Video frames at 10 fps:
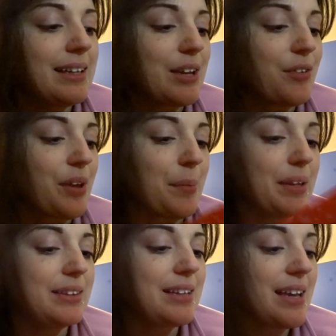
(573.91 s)
che
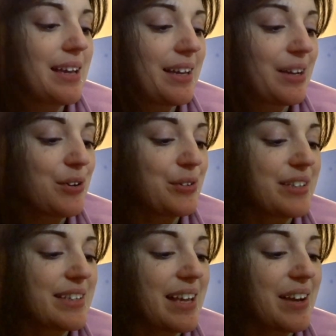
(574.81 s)
ovviamente
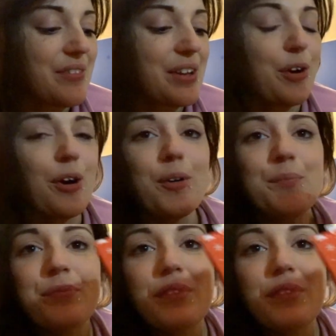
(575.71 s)
conserverò.